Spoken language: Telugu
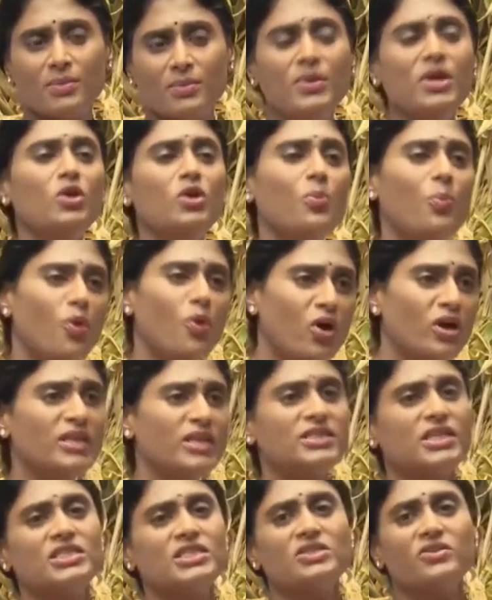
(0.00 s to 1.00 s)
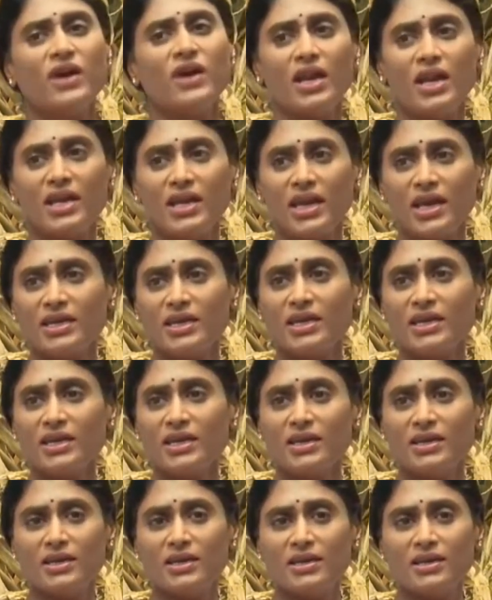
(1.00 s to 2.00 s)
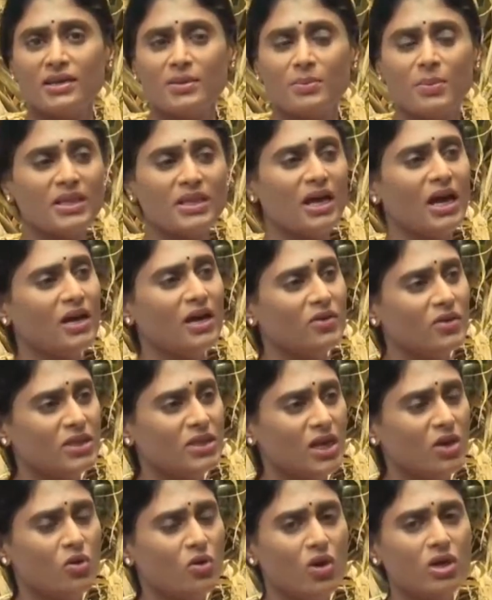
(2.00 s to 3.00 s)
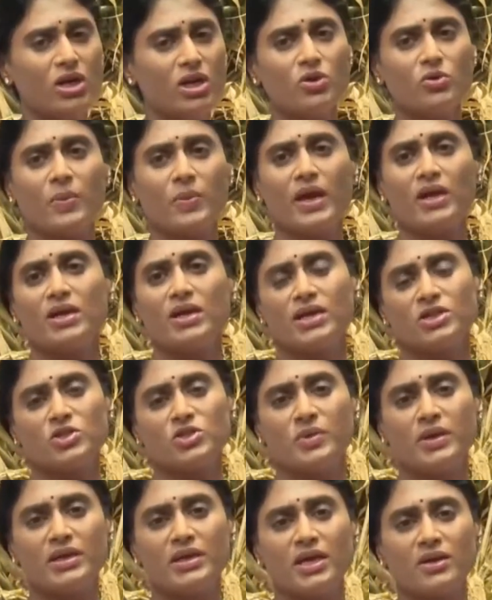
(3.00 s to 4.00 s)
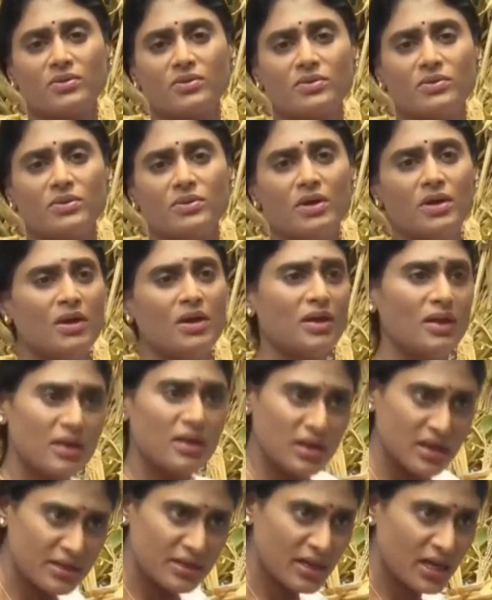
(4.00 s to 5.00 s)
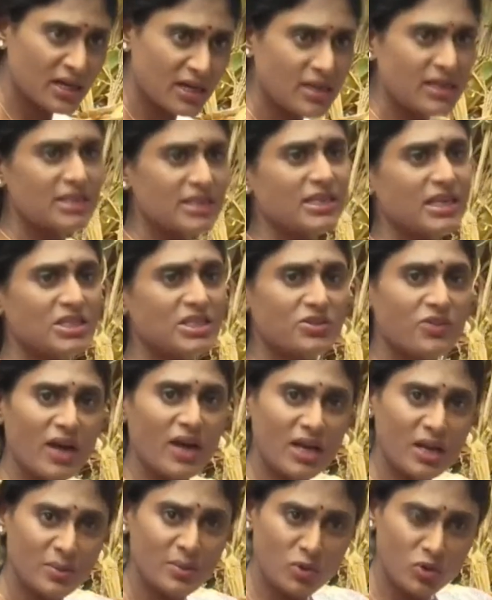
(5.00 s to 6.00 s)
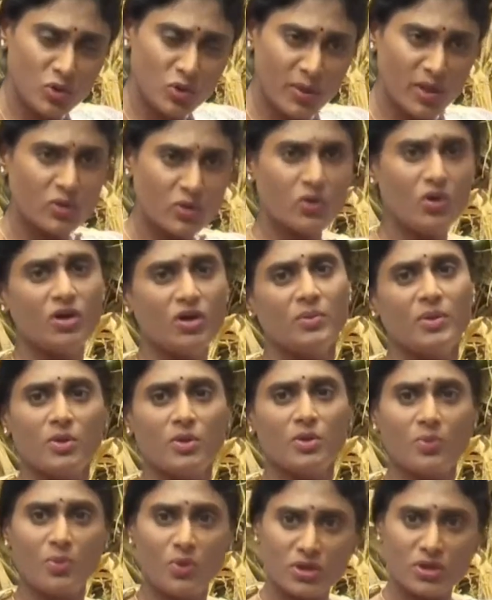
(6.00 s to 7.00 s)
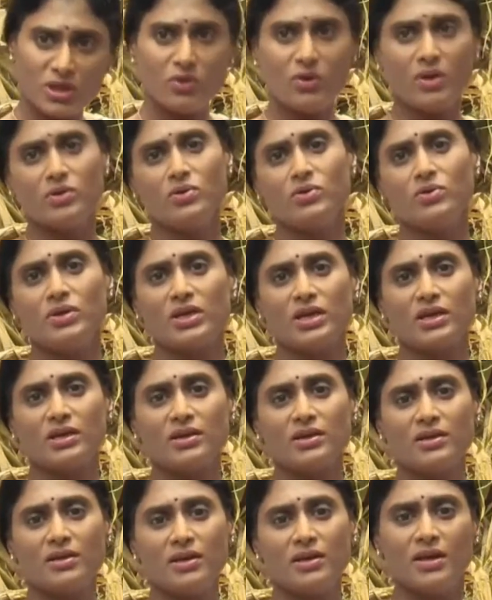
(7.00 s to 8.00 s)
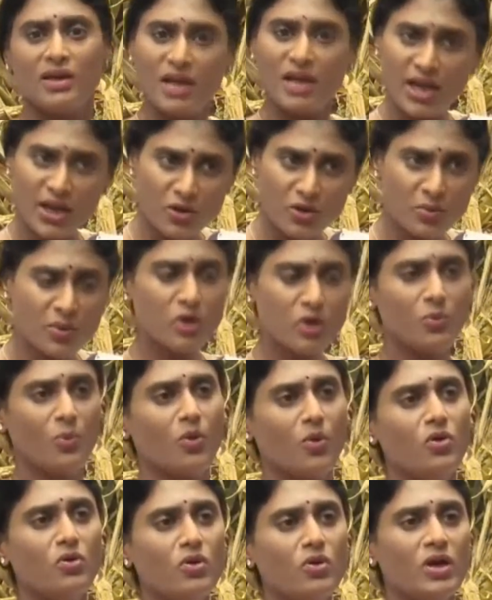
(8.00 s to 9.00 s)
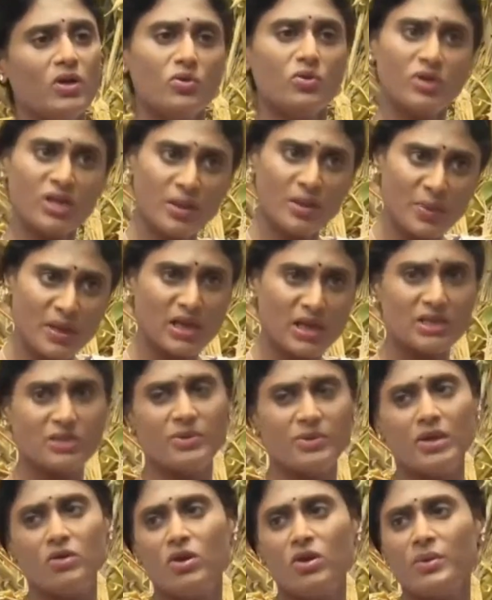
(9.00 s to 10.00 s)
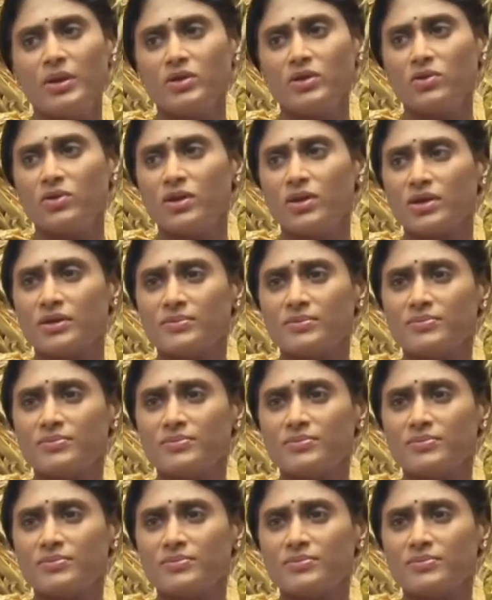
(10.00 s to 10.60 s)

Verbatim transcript: మీరు పోని సచివాలయానికి పదహారు వందల కోట్ల రూపాయలు ఖర్చు పెట్టారు ఈ ట్రక్ని సచివాలయం ముందు పెట్టుకోండి మీరు పోతారు అనుకుంటే లేరు మీరు పోరు అనుకుంటే ప్రగతి వన్లో పెట్టుకోండి